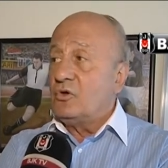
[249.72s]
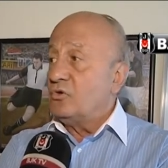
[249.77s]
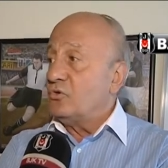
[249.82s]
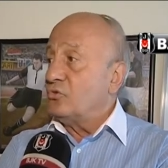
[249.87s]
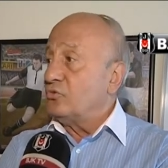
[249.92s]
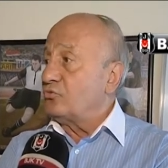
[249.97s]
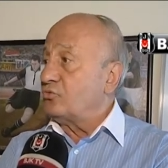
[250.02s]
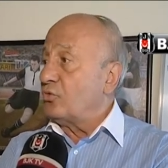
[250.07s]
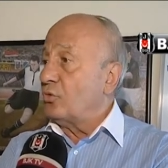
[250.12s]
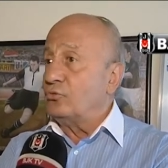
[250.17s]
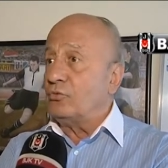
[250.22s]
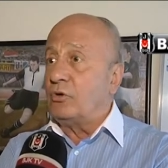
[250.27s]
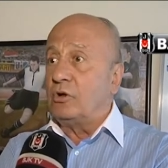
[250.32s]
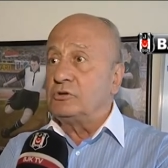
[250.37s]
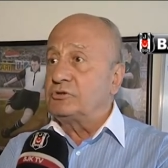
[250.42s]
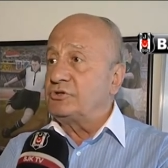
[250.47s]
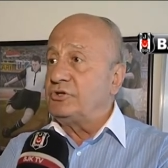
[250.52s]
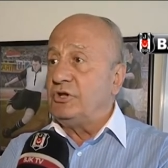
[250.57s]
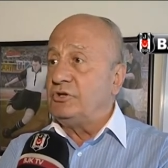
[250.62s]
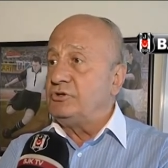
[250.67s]
son
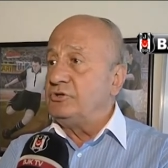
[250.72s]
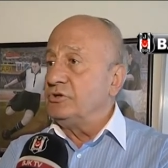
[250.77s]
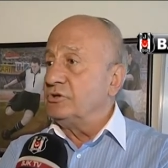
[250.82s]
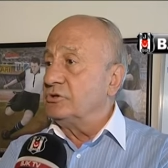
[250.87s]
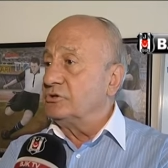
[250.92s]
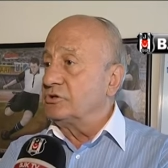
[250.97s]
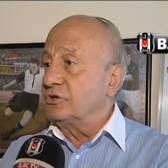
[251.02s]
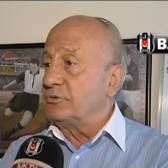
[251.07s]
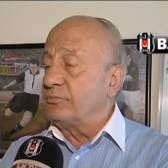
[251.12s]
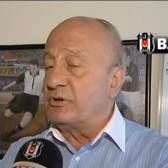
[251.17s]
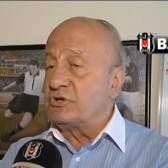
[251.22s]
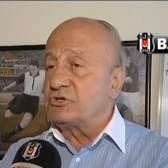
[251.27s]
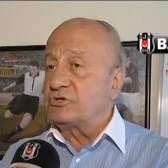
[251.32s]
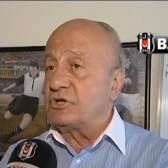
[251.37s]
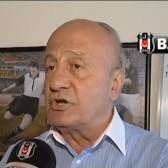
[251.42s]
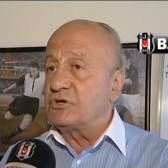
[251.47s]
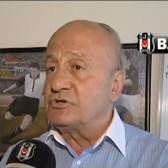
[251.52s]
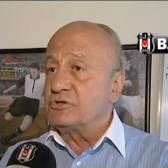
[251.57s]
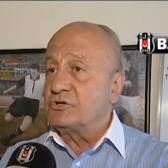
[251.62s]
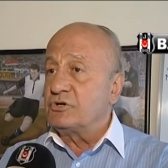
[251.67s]
6-7 yıldır
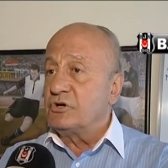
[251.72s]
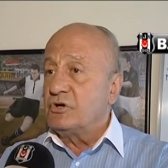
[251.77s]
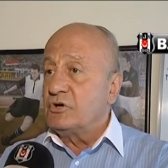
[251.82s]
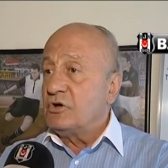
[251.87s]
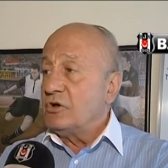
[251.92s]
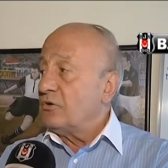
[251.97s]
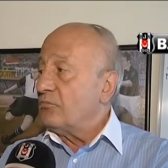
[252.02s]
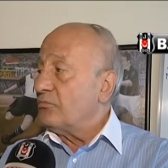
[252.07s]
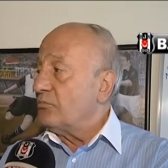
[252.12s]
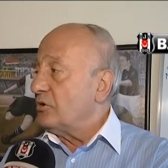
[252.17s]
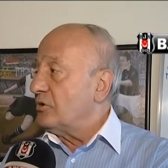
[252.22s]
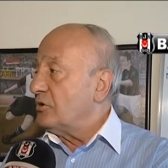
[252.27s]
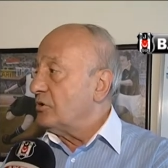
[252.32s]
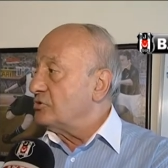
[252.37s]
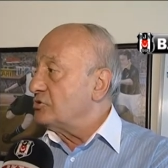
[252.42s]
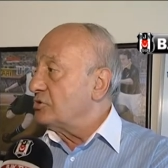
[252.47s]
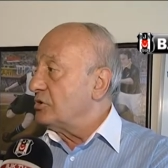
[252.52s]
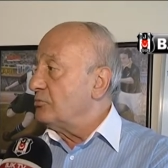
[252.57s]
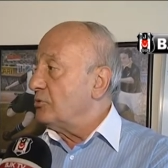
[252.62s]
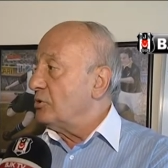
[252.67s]
Beşiktaş e,
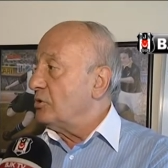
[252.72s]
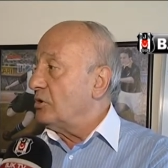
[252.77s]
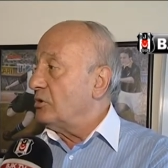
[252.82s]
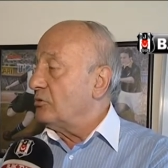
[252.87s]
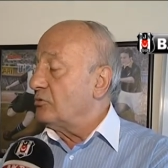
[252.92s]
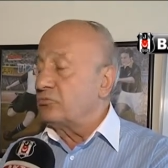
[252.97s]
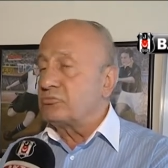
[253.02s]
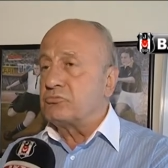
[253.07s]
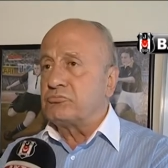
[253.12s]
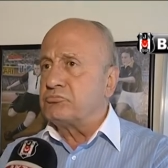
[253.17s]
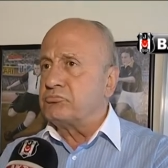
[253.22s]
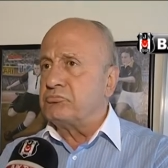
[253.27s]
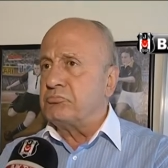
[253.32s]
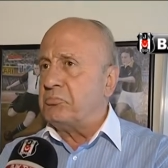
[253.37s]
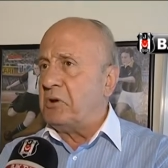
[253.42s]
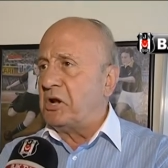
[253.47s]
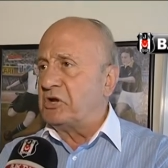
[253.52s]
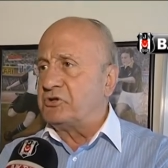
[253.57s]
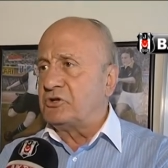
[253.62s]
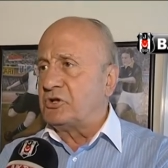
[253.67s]
işte böyle
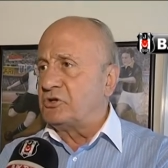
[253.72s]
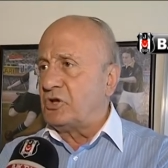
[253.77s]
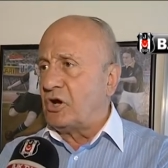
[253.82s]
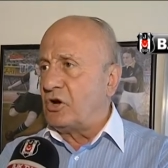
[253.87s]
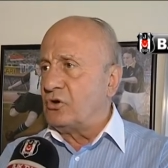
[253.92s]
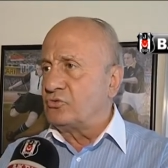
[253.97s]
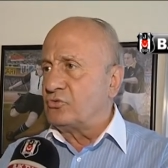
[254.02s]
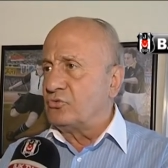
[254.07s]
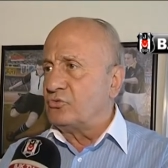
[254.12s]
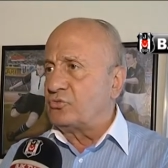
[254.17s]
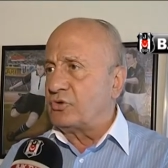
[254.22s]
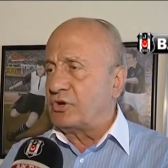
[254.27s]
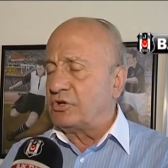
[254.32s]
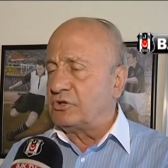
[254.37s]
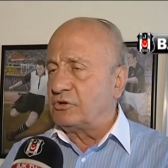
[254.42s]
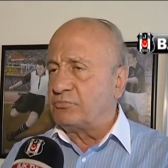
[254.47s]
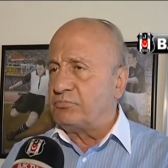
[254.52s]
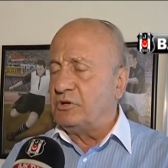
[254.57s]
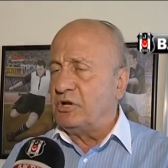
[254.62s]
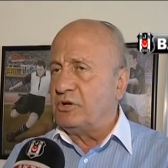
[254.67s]
belki de daha uzun
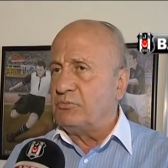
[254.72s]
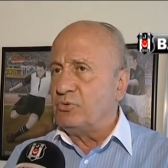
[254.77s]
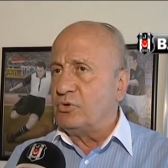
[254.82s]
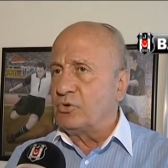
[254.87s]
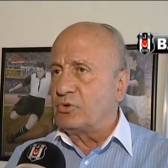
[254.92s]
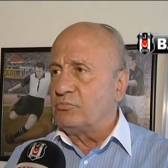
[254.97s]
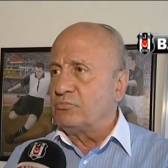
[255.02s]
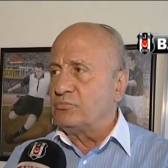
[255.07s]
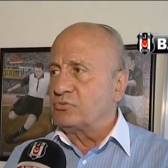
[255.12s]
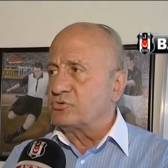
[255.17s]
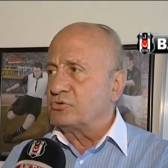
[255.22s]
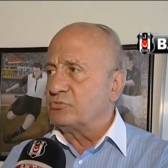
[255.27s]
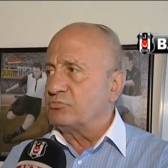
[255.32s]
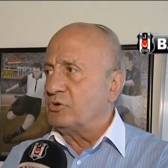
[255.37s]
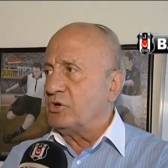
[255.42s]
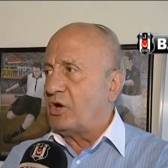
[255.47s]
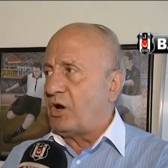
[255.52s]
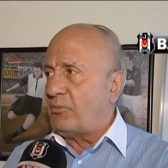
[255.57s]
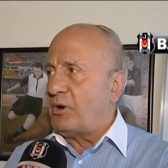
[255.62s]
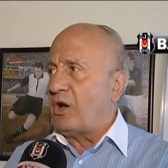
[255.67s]
süredir bilemiyorum
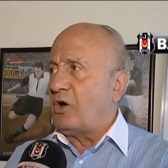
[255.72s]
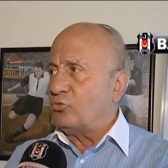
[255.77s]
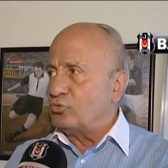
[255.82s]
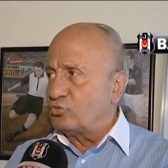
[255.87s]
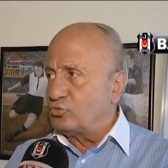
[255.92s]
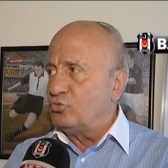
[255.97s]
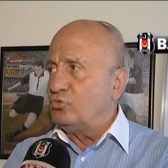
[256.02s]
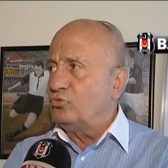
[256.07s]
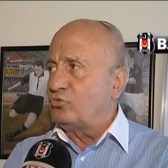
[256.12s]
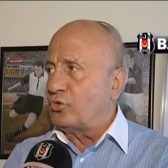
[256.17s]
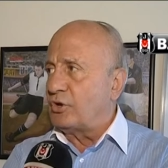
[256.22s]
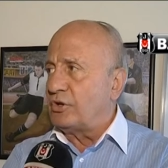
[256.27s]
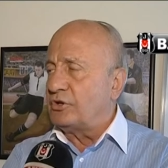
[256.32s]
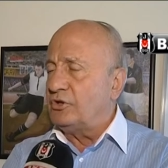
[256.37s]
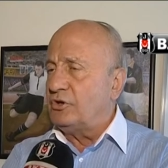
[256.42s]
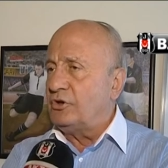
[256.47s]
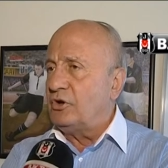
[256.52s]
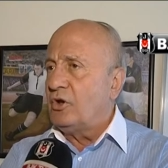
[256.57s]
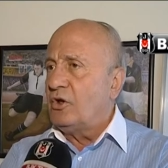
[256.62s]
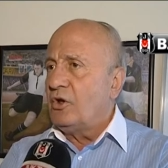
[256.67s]
şimdi ama uzun
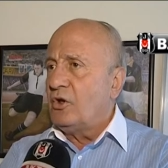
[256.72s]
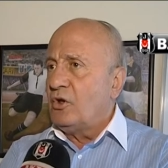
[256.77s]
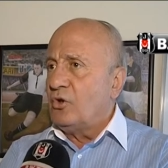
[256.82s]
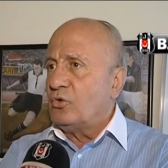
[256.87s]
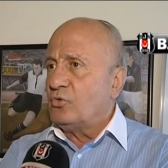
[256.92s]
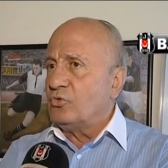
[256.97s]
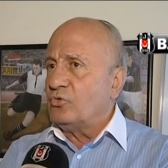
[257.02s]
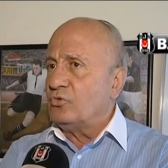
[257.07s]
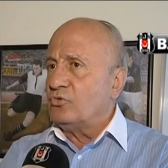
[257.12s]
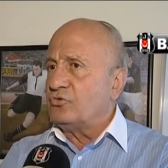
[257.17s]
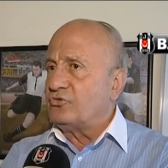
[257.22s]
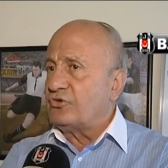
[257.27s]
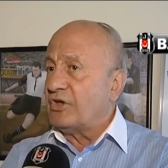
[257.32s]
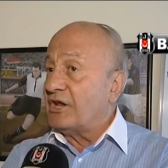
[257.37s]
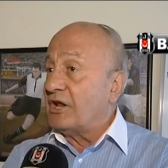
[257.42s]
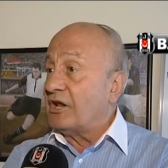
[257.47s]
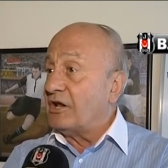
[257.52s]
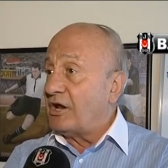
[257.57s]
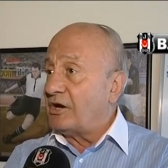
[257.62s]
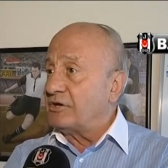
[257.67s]
süredir e,
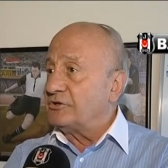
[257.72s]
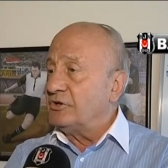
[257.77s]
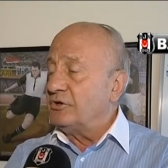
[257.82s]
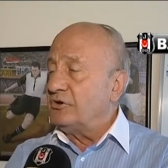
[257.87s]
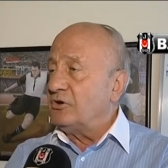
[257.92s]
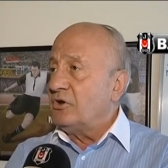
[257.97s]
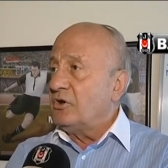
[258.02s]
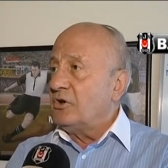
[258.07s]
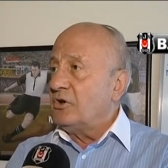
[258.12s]
senelerdir